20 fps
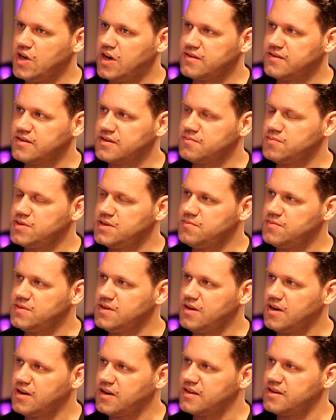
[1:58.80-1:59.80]
Diğer takım
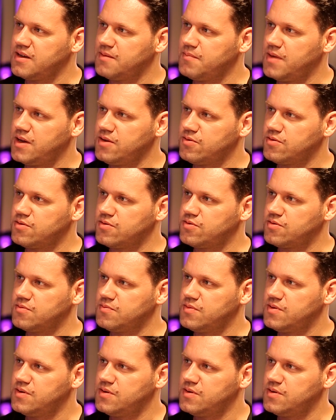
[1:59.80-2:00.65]
kimdi? Hakikaten ben. Valla ben